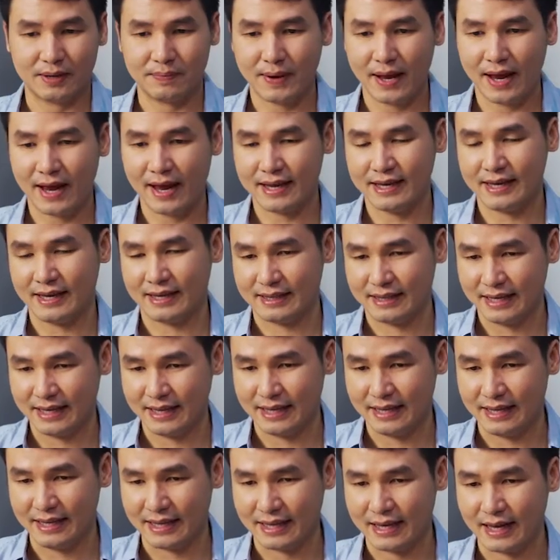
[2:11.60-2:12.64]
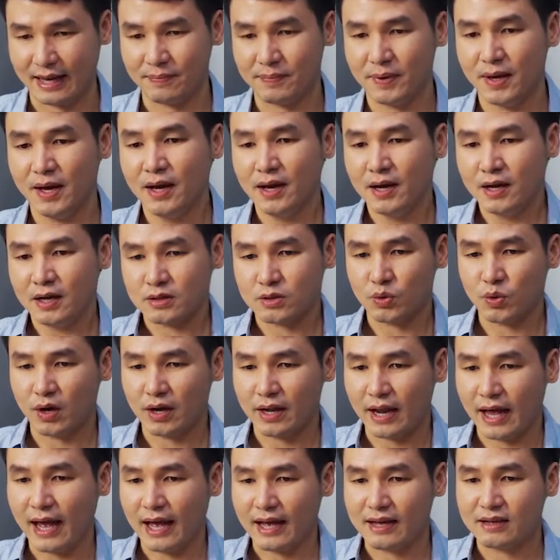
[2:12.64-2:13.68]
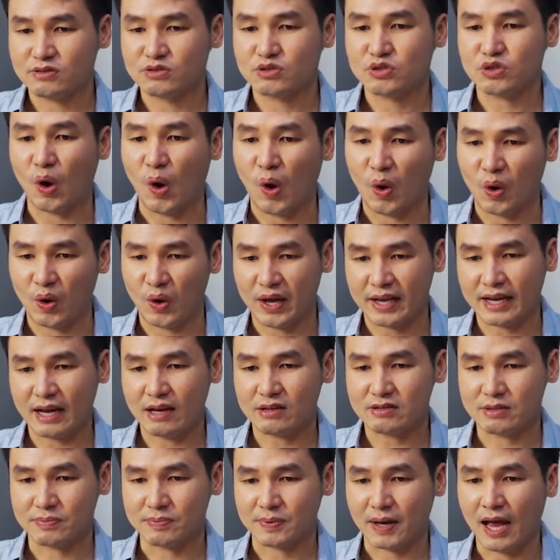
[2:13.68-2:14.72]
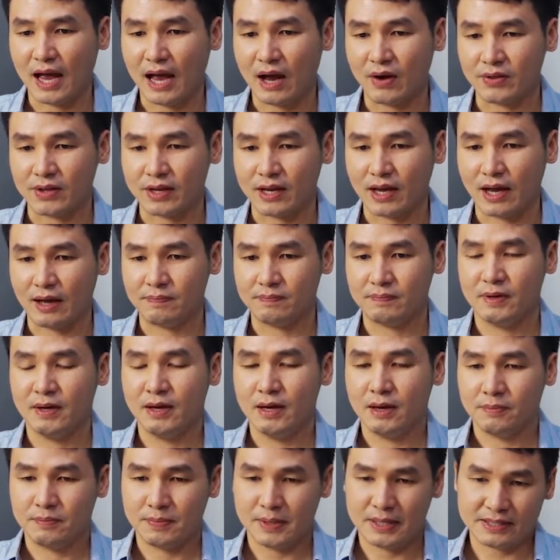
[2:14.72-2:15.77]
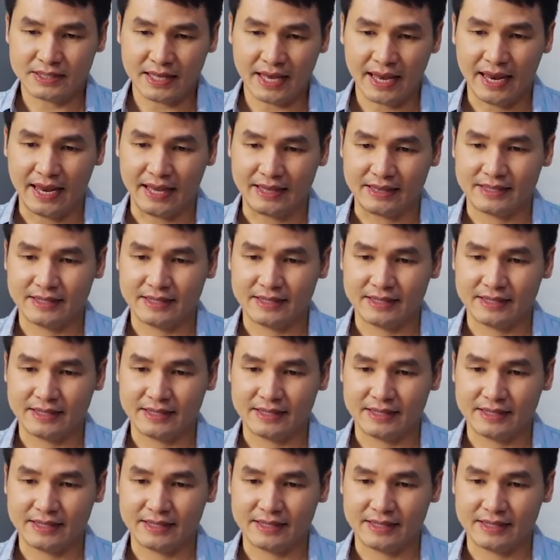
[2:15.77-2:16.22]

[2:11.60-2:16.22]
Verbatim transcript: เราสามารถดูจากในมุมของการไลฟ์สดการออนไลน์ตรงจุดนี้ได้